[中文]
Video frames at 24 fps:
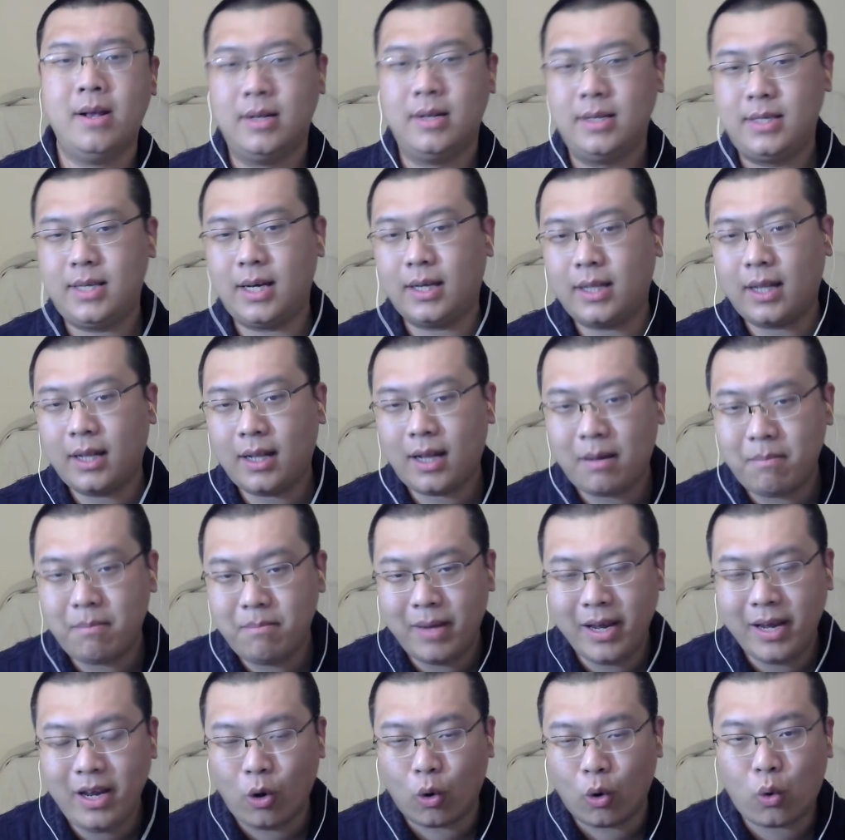加拿大
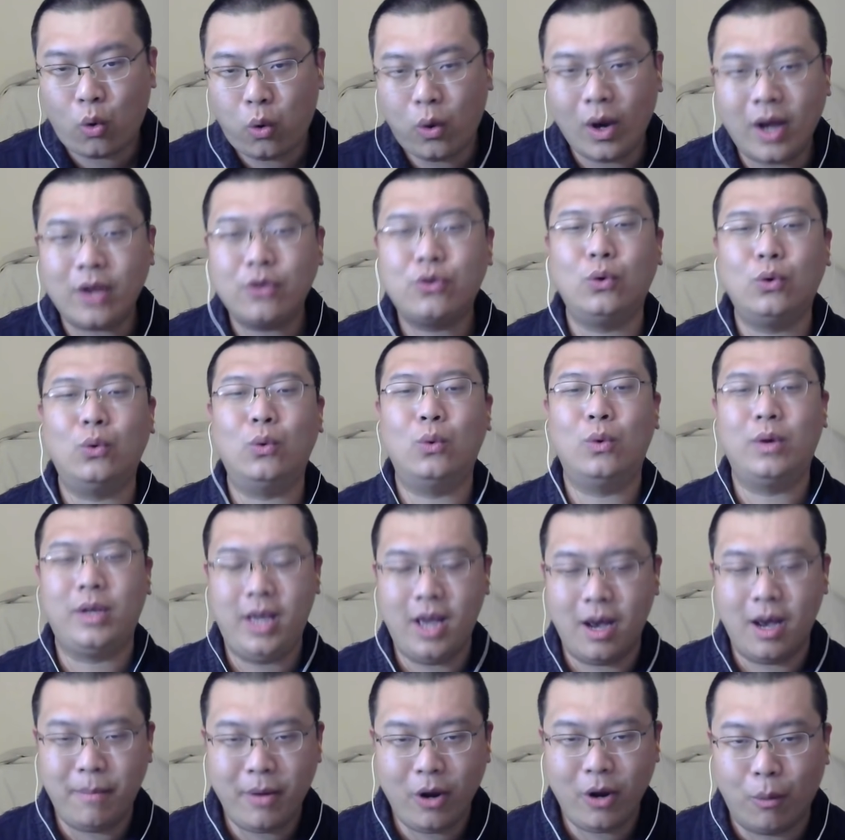没有快送，
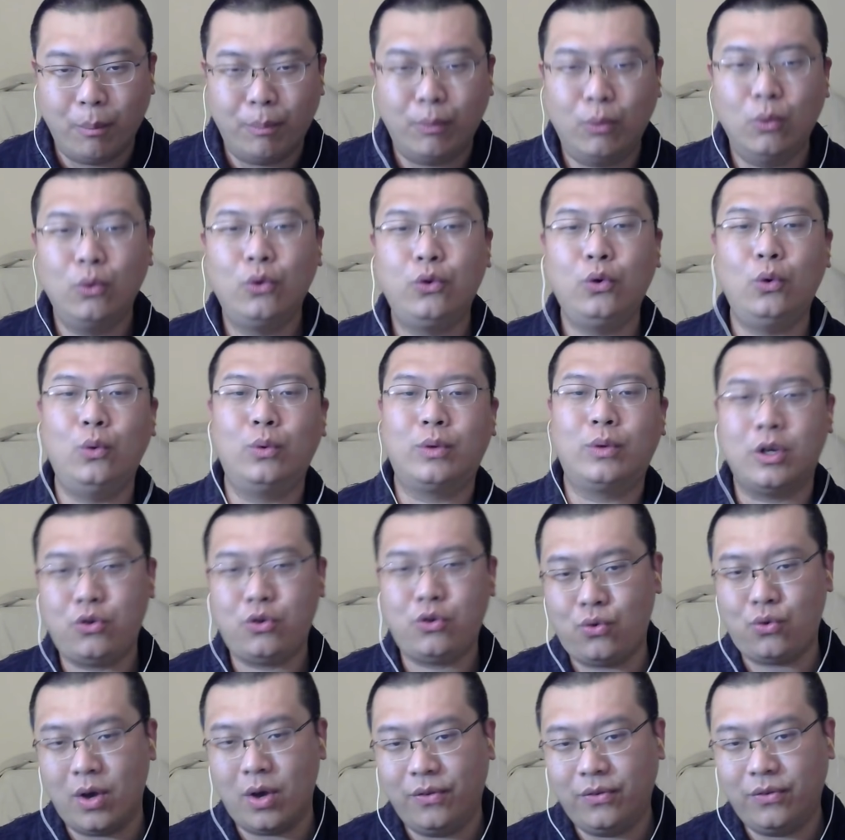也没有不送，他
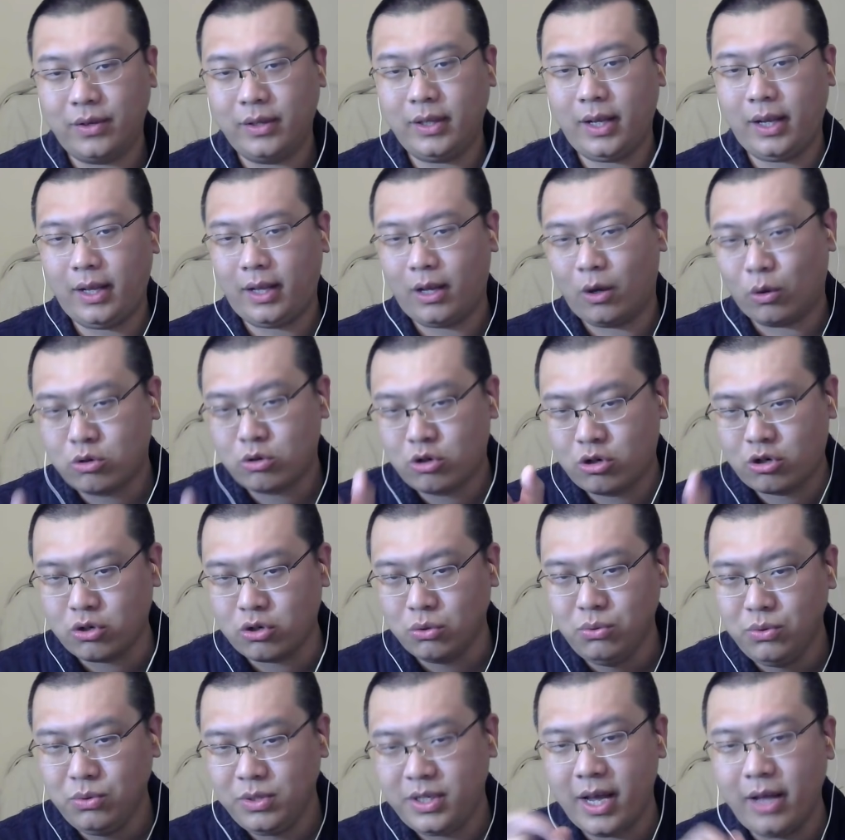选择了一条
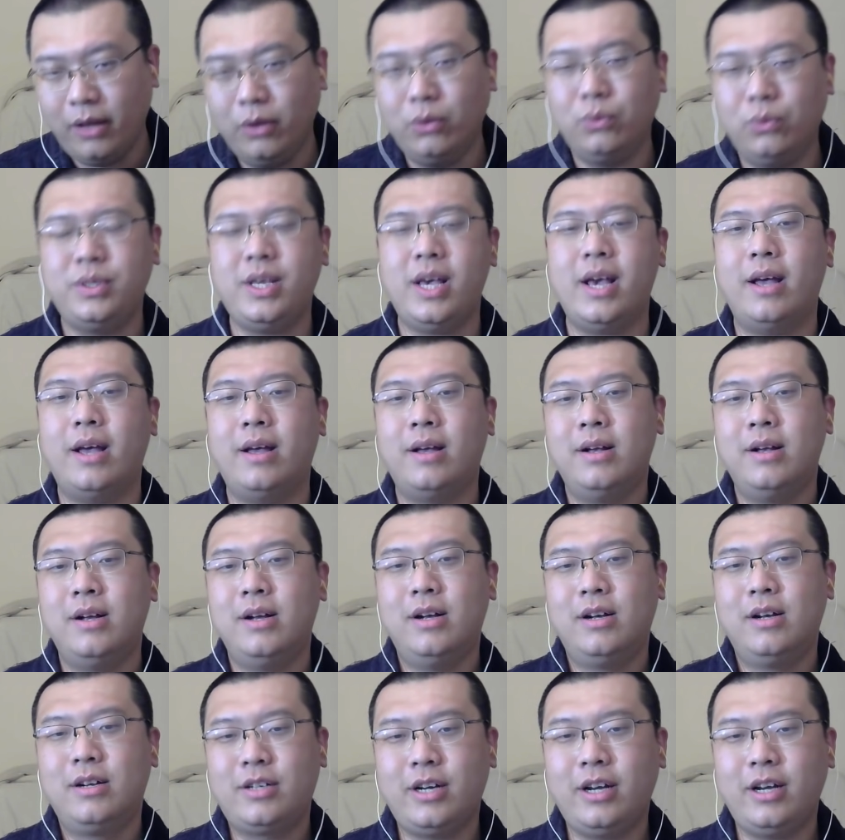中间路线。
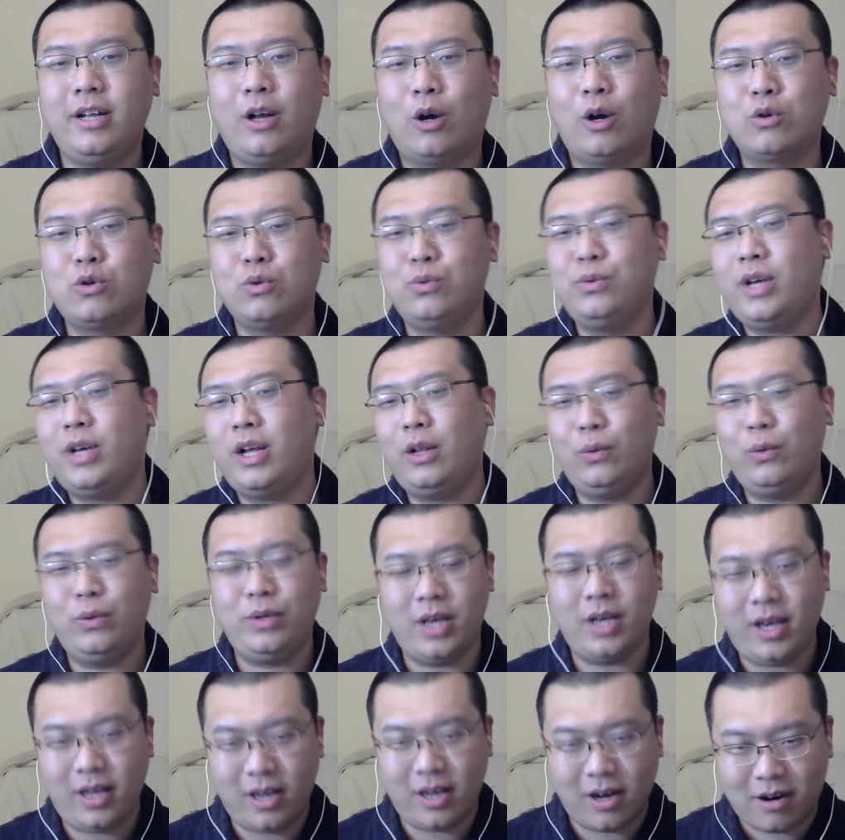这条中间路
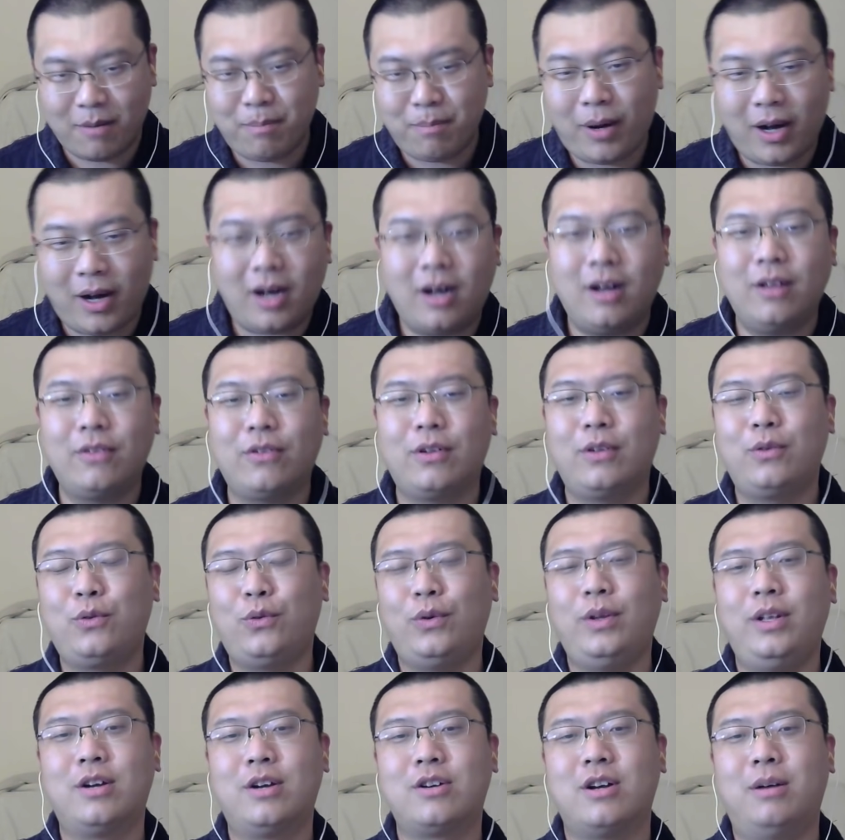线也是胖子最
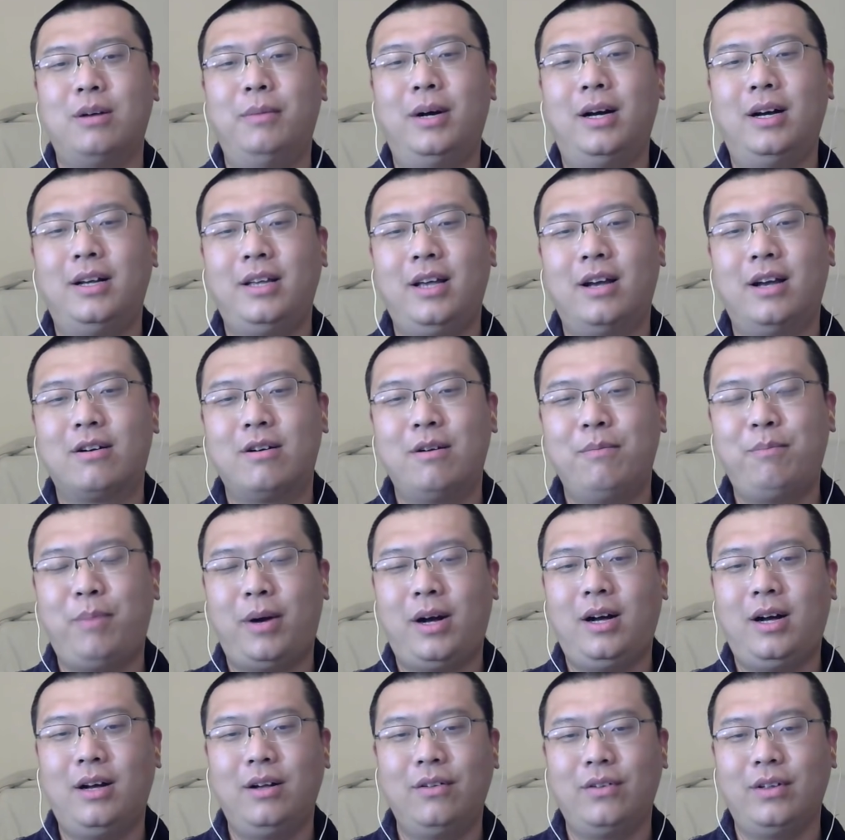那什么，也是
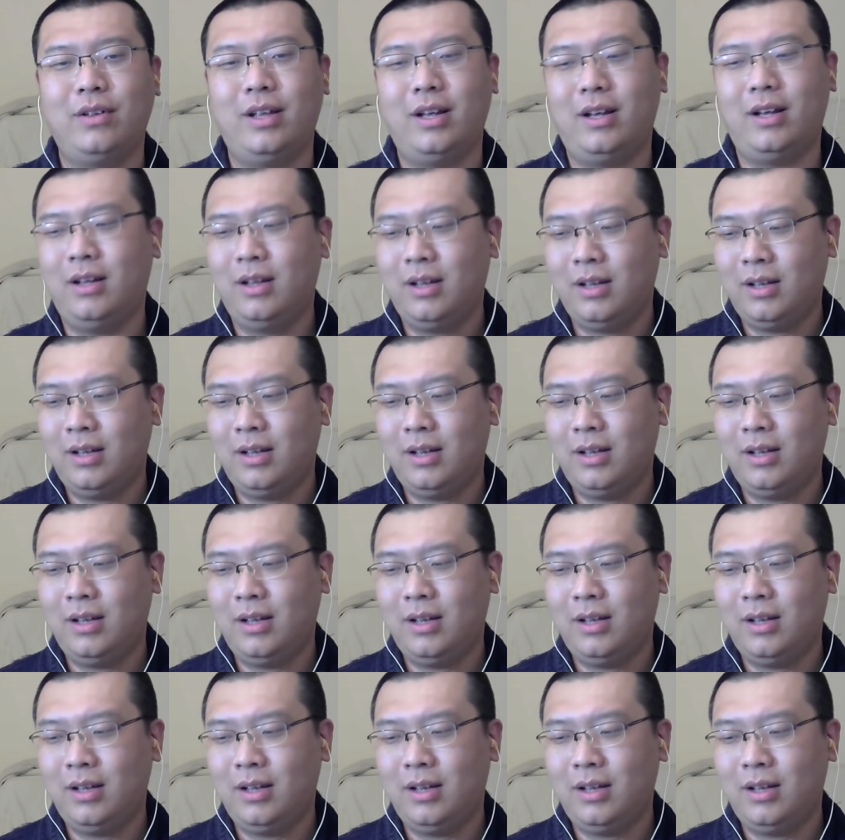胖子呢，